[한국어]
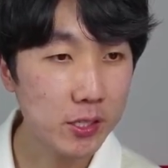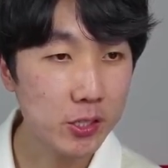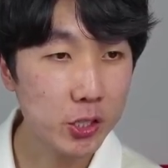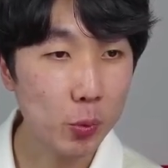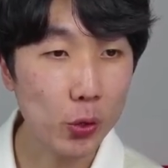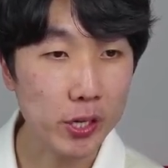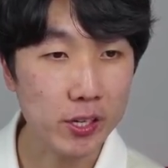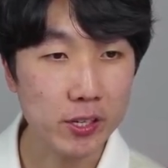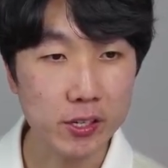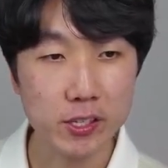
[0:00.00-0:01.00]
15위.
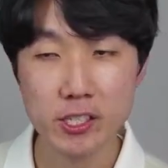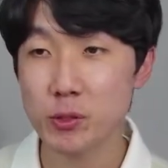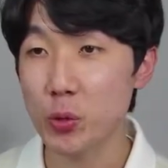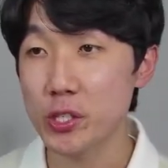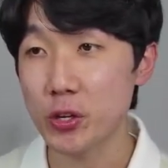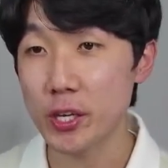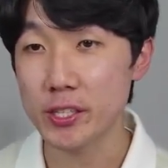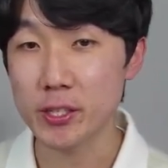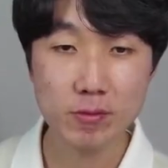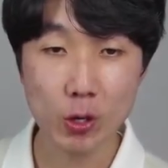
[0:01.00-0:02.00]
15위에 들어가
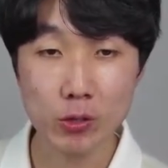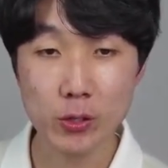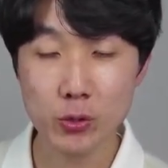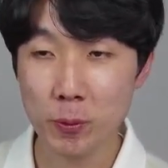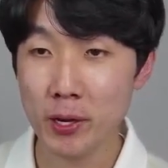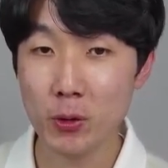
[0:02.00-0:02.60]
있네요. 그래도 선방하고